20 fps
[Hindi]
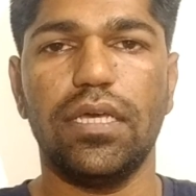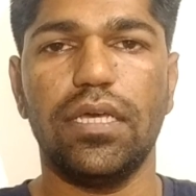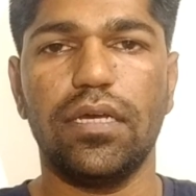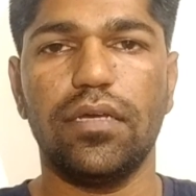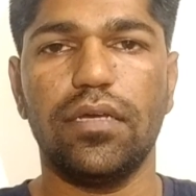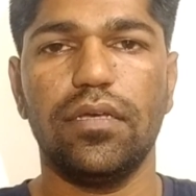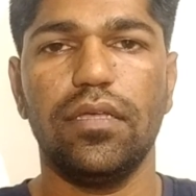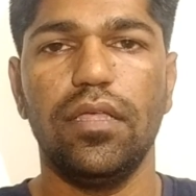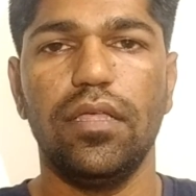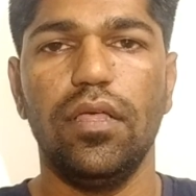
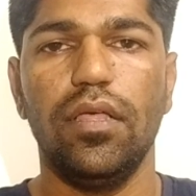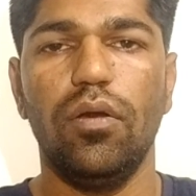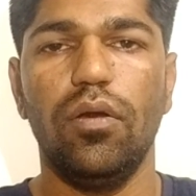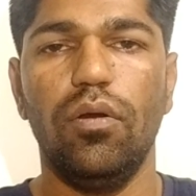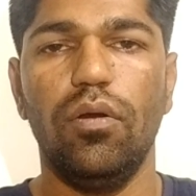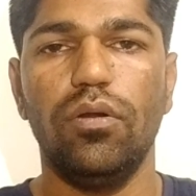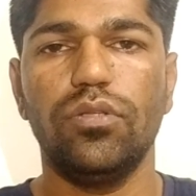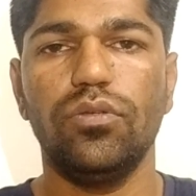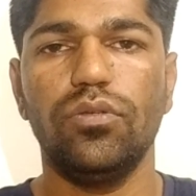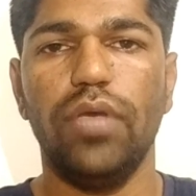तक
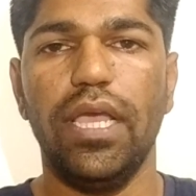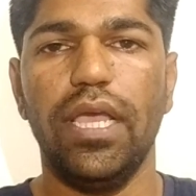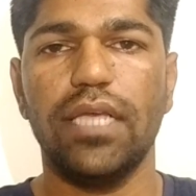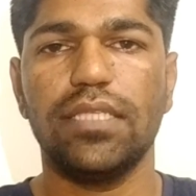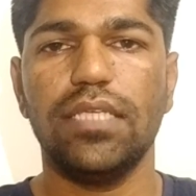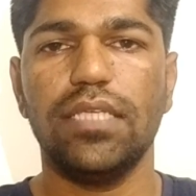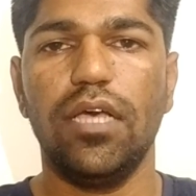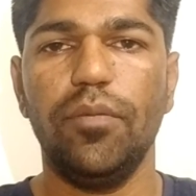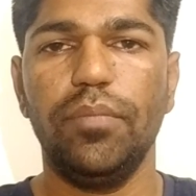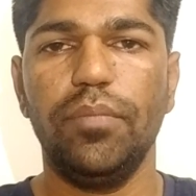और जो
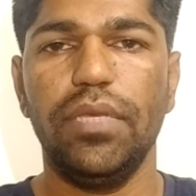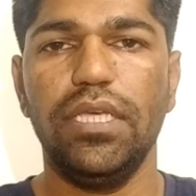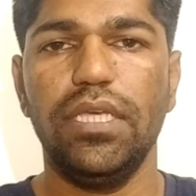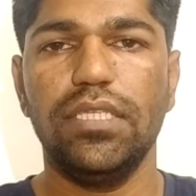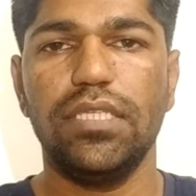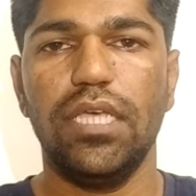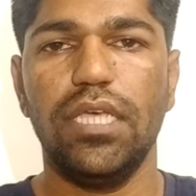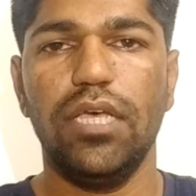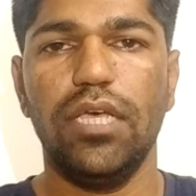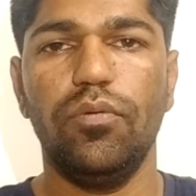एग्जाम
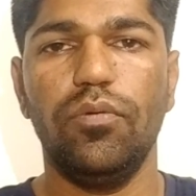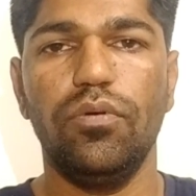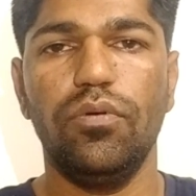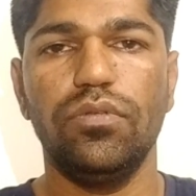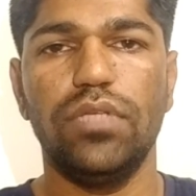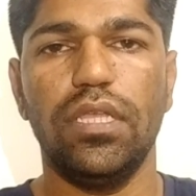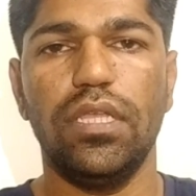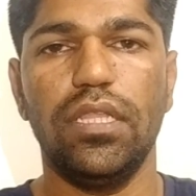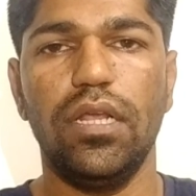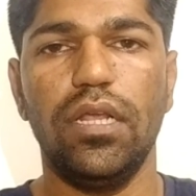फीस है वो
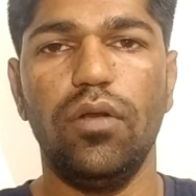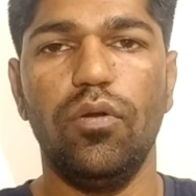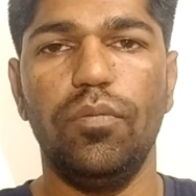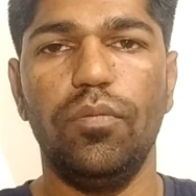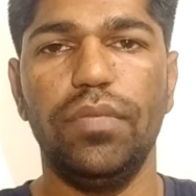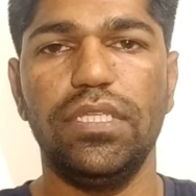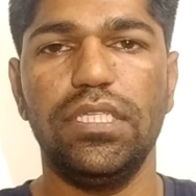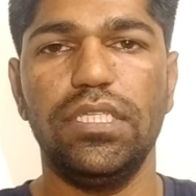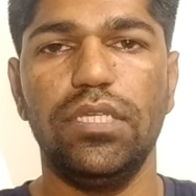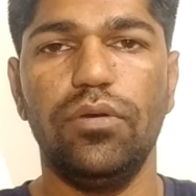जनरल
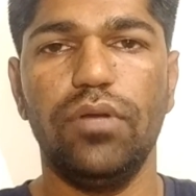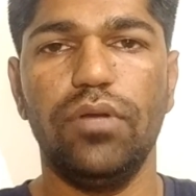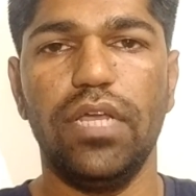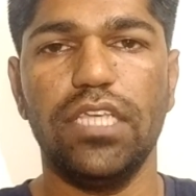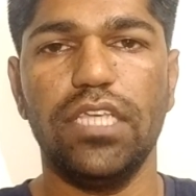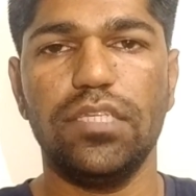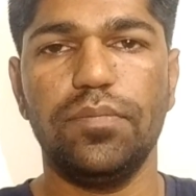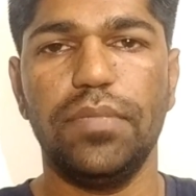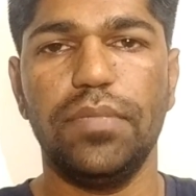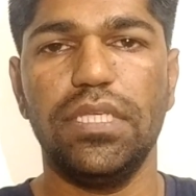ओबीसी और
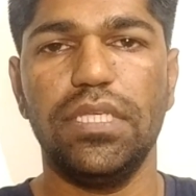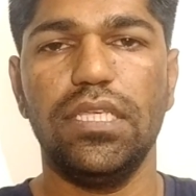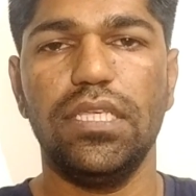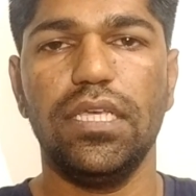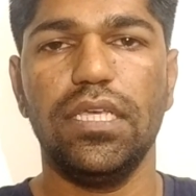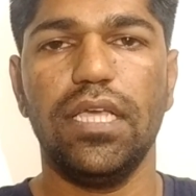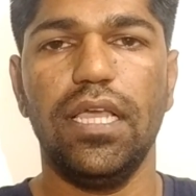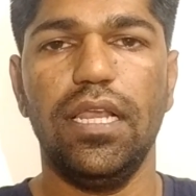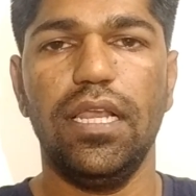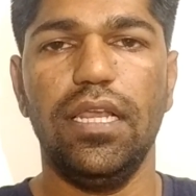एसबीसी
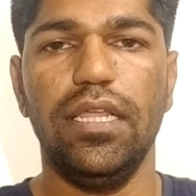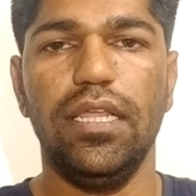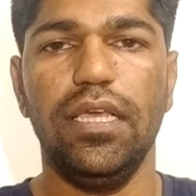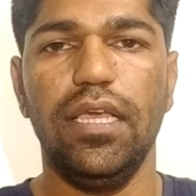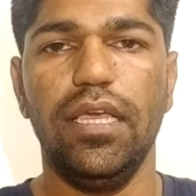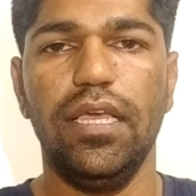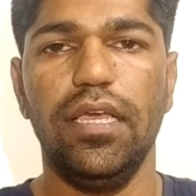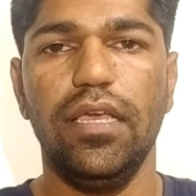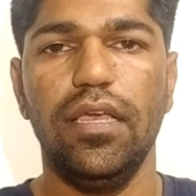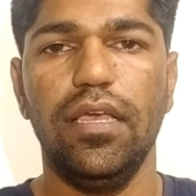के
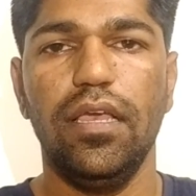लिए